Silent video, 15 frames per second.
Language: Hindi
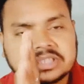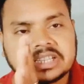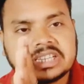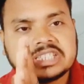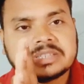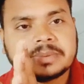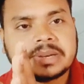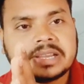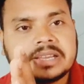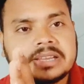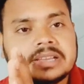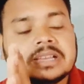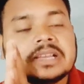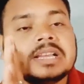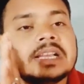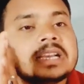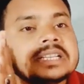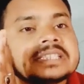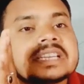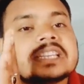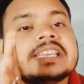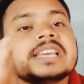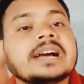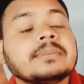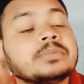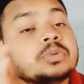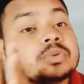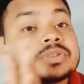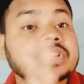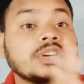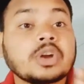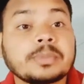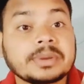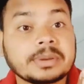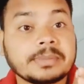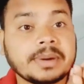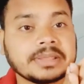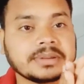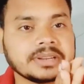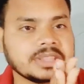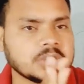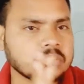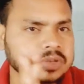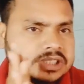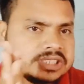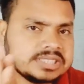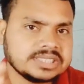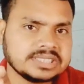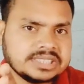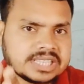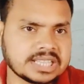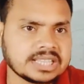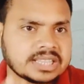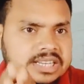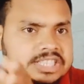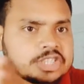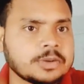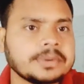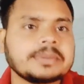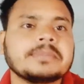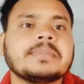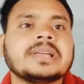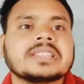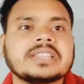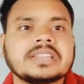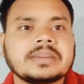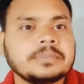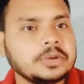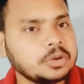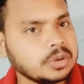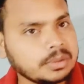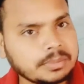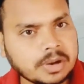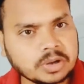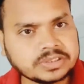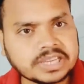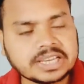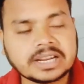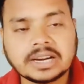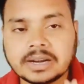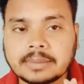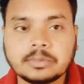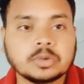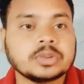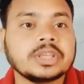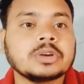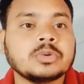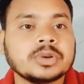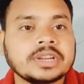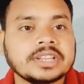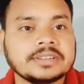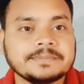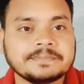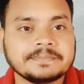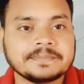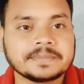कौन सा एलिजिबल है चलिए अब दूसरे टॉपिक पे बात करते हैं क्योंकि ज़्यादातर इस टॉपिक पे बात करेंगे वीडियो लंबा हो जाएगा और आप लोग देखोगे नहीं